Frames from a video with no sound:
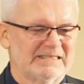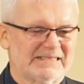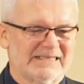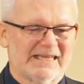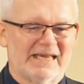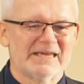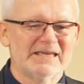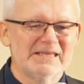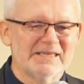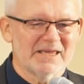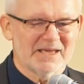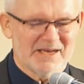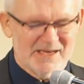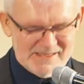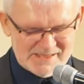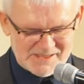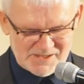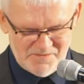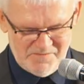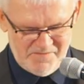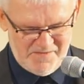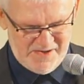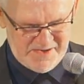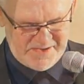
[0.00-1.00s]

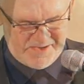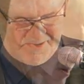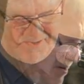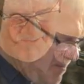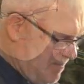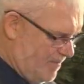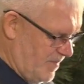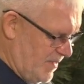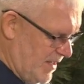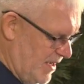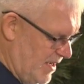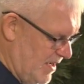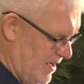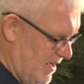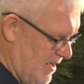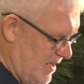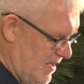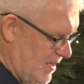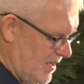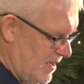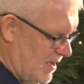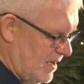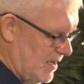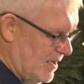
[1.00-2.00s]
zainteresowania.
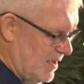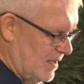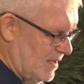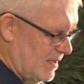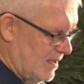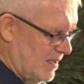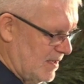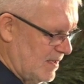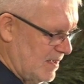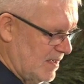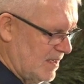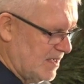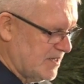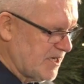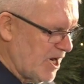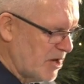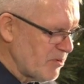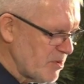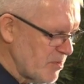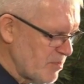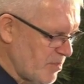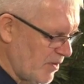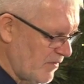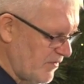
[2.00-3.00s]
E,
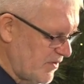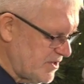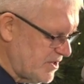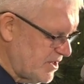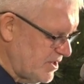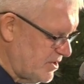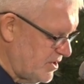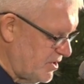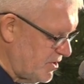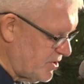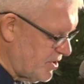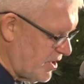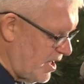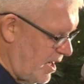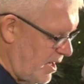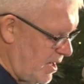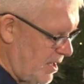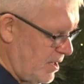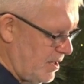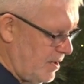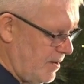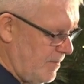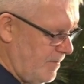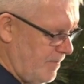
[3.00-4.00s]
chciałbym powiedzieć
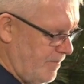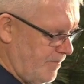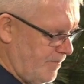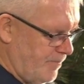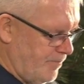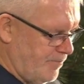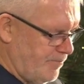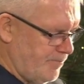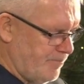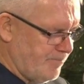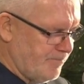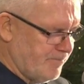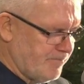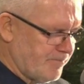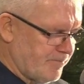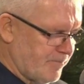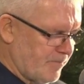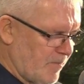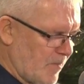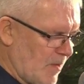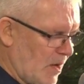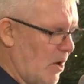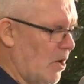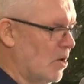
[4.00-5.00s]
dzisiaj
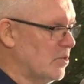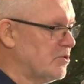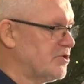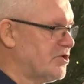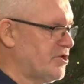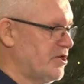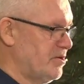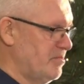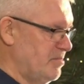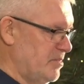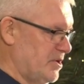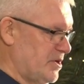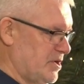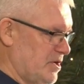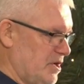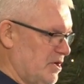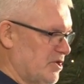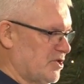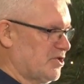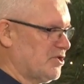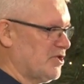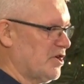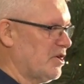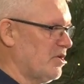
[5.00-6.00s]
o czymś
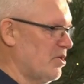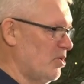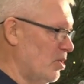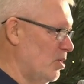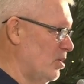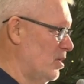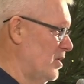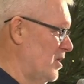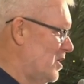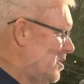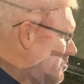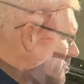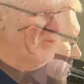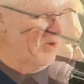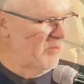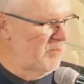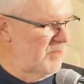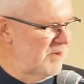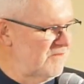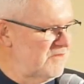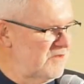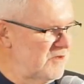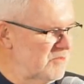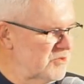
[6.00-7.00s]
szczególnym,
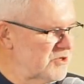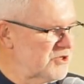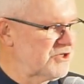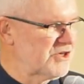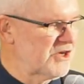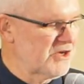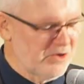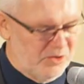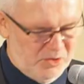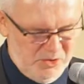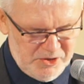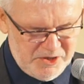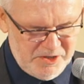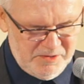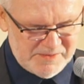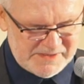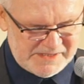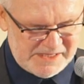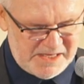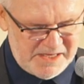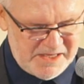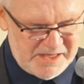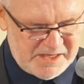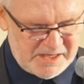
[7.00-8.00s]
o pewnym
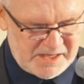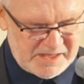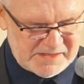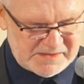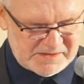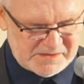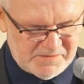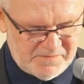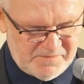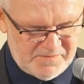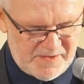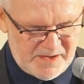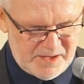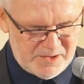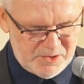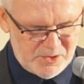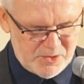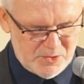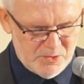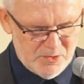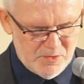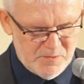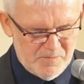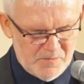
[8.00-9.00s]
szczególnym
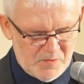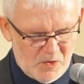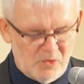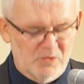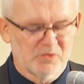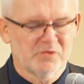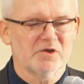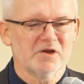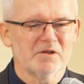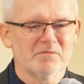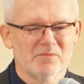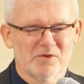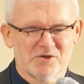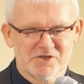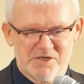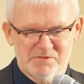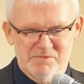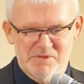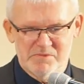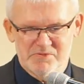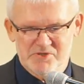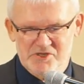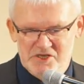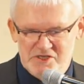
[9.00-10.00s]
zainteresowaniu, o którym
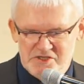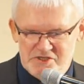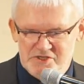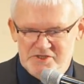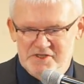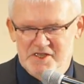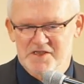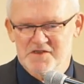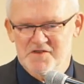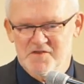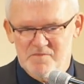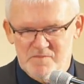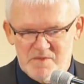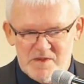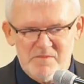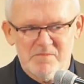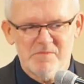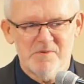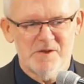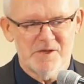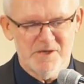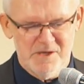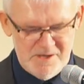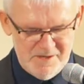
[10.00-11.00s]
możemy przeczytać w
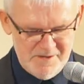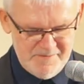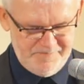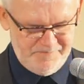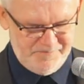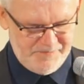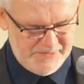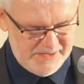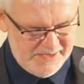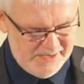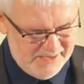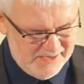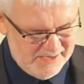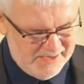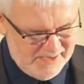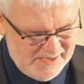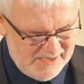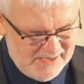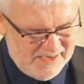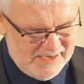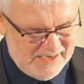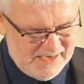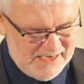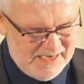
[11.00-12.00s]
Biblii
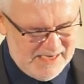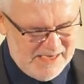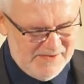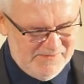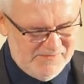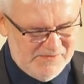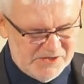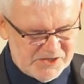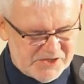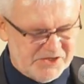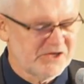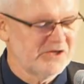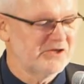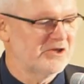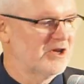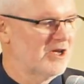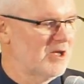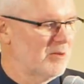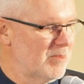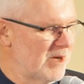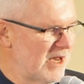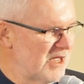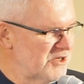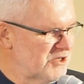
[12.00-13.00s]
e, w liście do
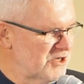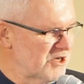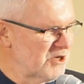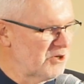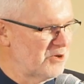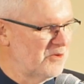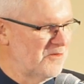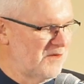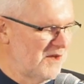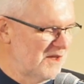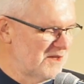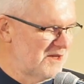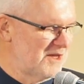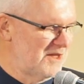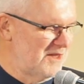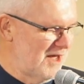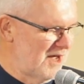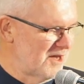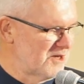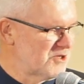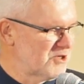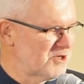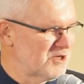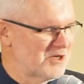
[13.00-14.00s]
Hebrajczyków
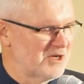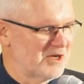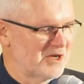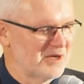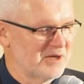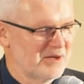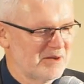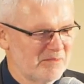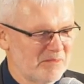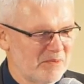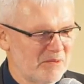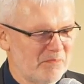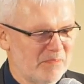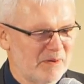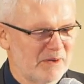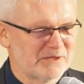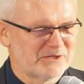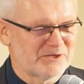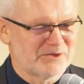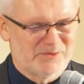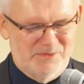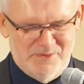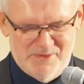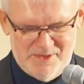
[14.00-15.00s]
11.
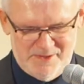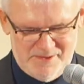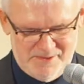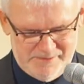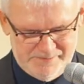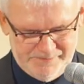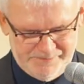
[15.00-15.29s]
Popatrzmy.